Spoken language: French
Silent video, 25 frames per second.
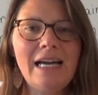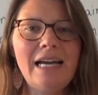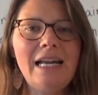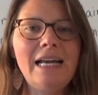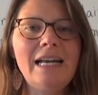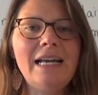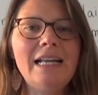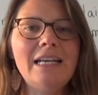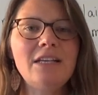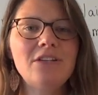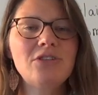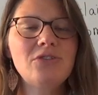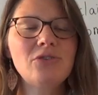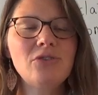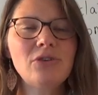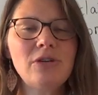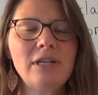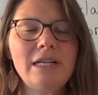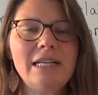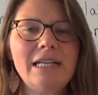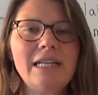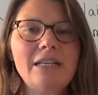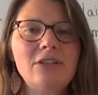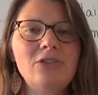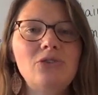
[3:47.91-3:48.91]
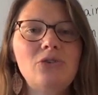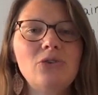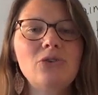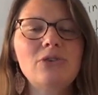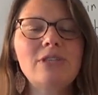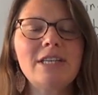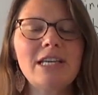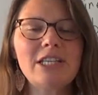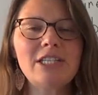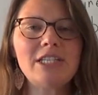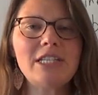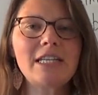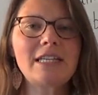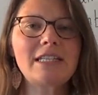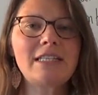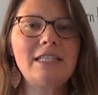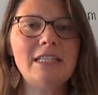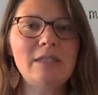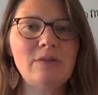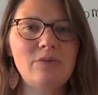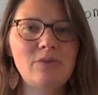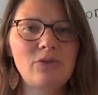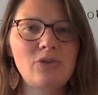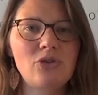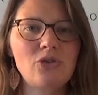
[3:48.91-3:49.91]
Les, les deux
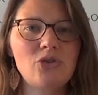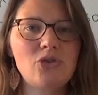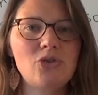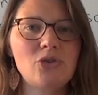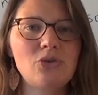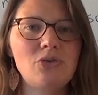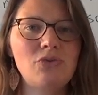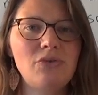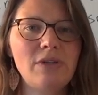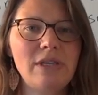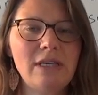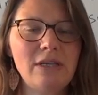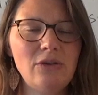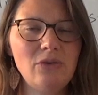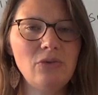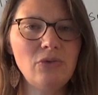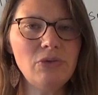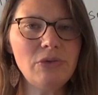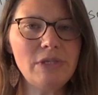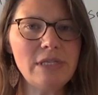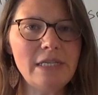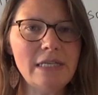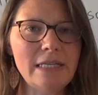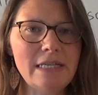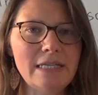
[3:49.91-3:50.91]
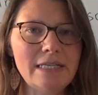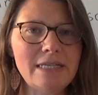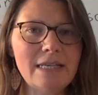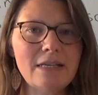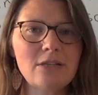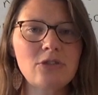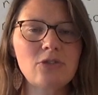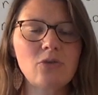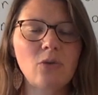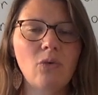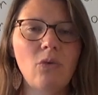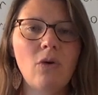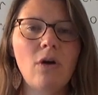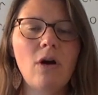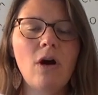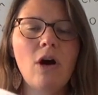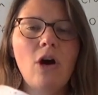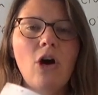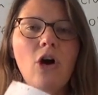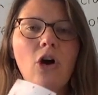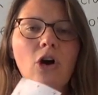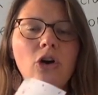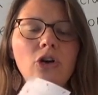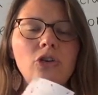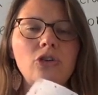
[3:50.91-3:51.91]
adjectifs que je vais utiliser sont
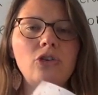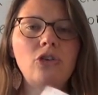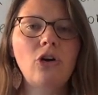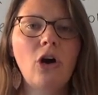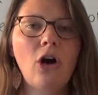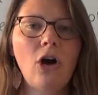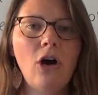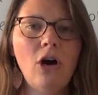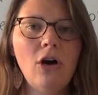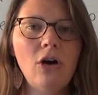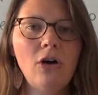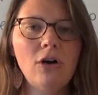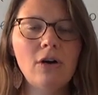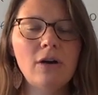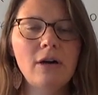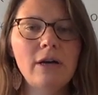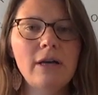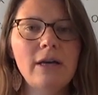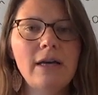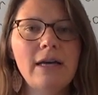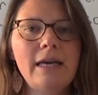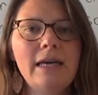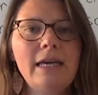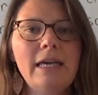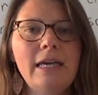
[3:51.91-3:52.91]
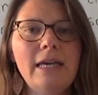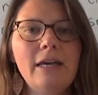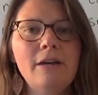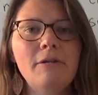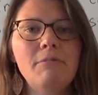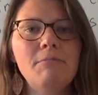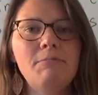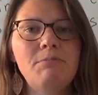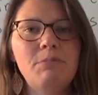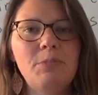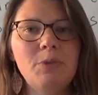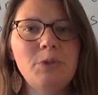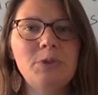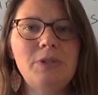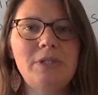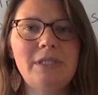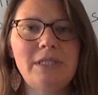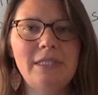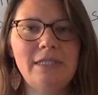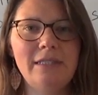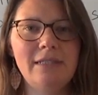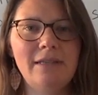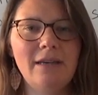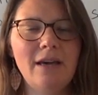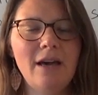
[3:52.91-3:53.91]
grand et
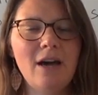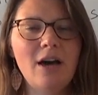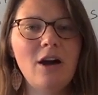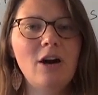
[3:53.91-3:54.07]
petit.